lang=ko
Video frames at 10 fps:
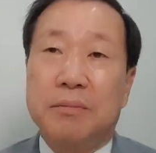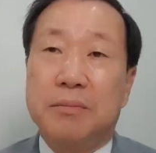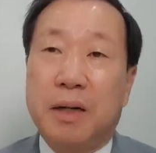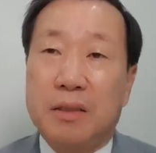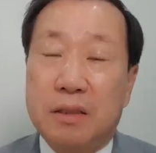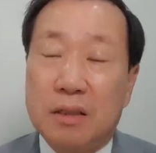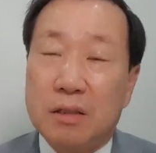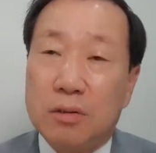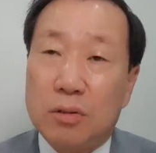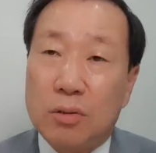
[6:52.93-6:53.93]

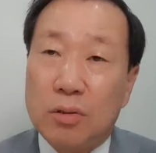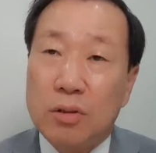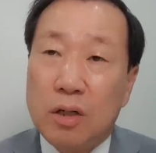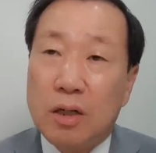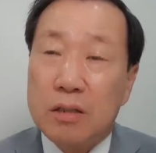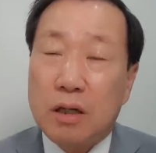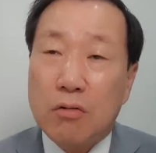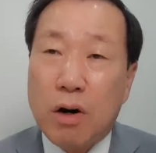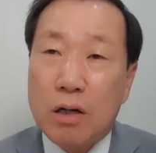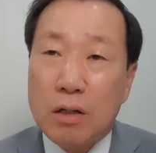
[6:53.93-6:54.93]
말장난으로
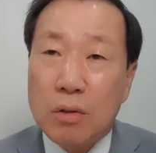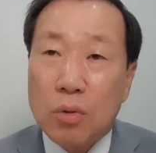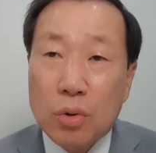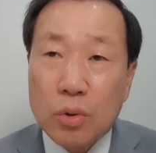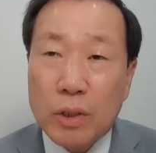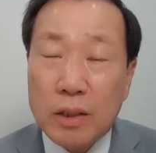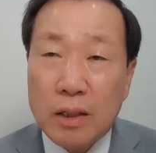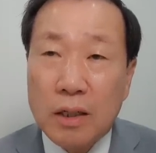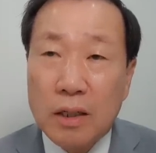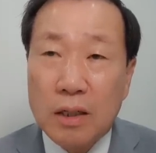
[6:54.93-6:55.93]
상황을 호도했다.
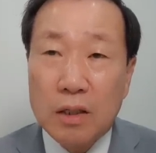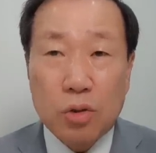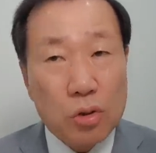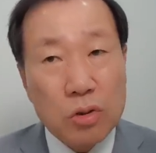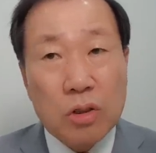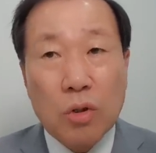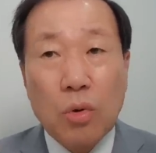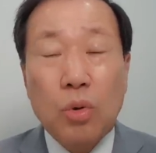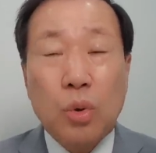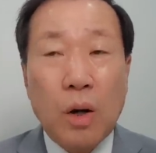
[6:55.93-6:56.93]
저는
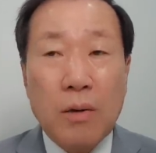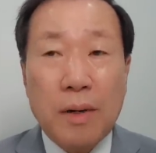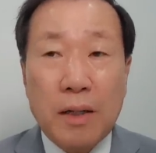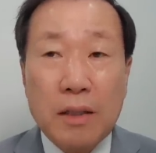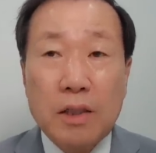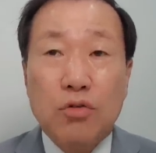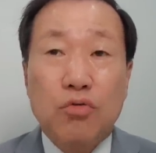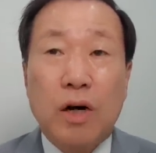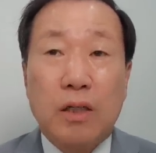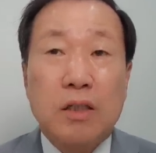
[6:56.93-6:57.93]
호도할 만한
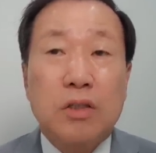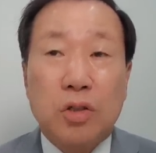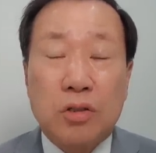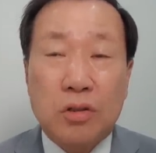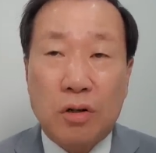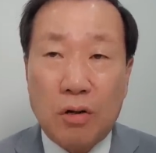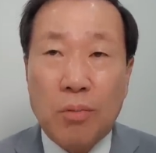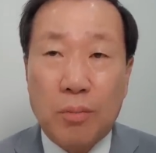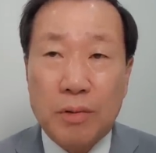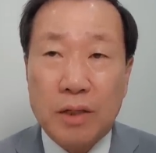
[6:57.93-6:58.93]
이유가 있었을 거라고
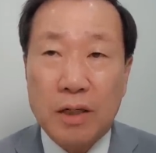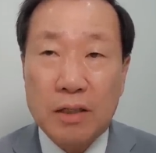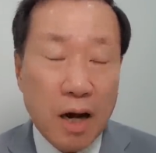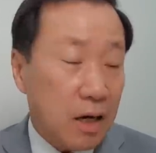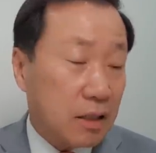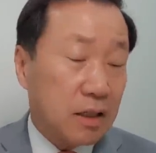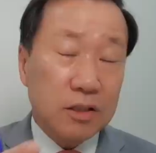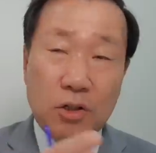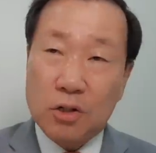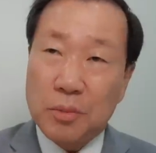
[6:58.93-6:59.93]
봅니다. 아까 제가
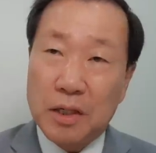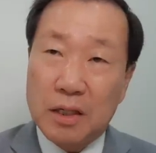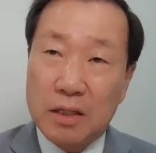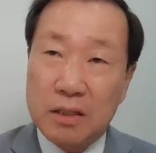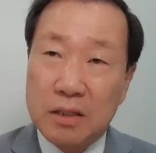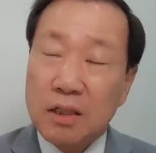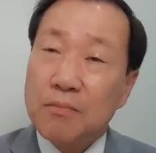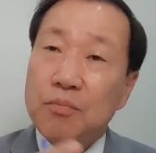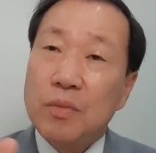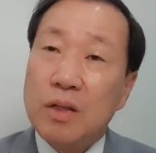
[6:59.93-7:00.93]
처음에 얘기했듯이
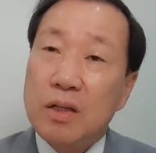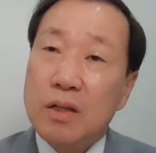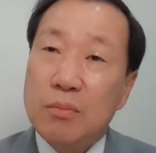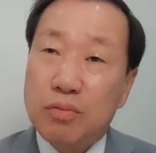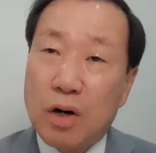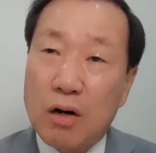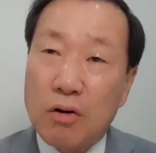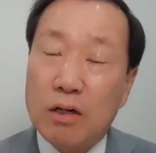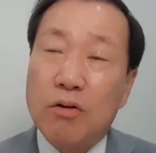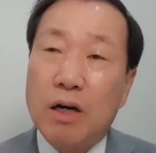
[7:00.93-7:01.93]

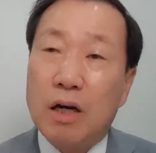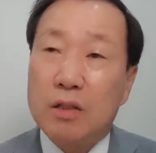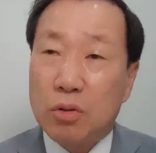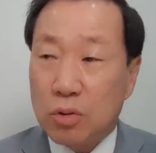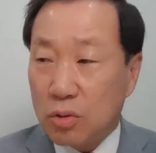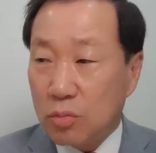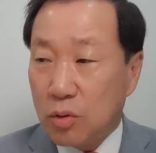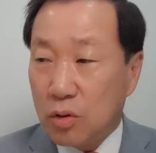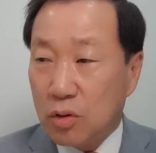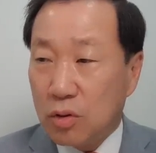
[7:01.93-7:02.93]
북한과의 관계 또
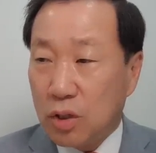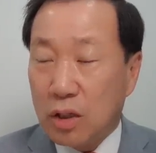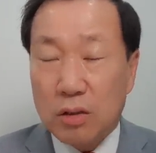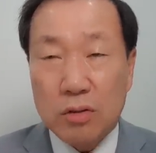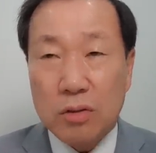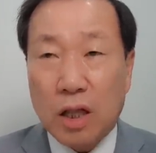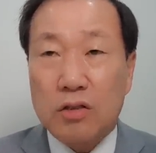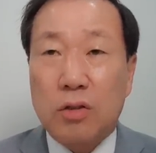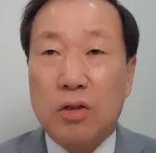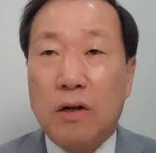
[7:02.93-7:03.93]
뭐 예를 들어서
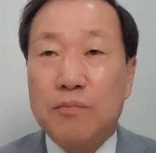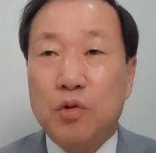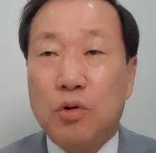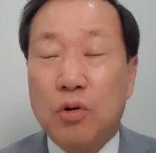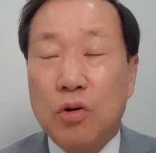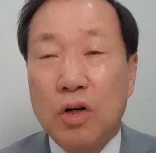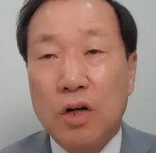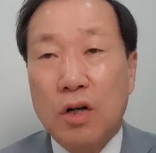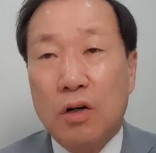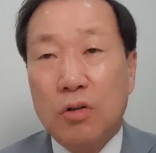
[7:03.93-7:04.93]
대선을 앞두고
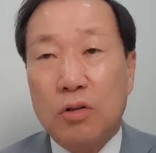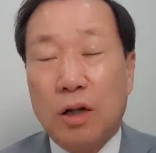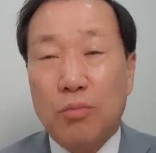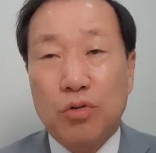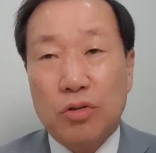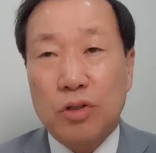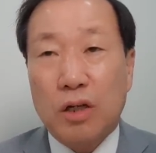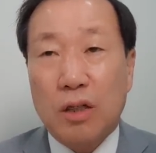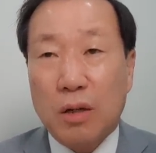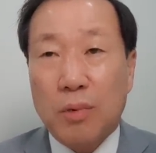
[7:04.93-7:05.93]
어떤
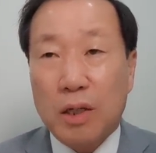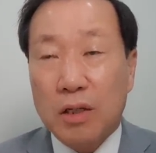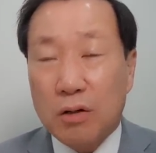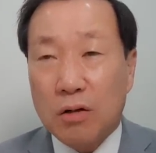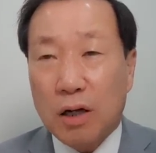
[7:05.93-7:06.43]
남북정상이나 회담 이런 걸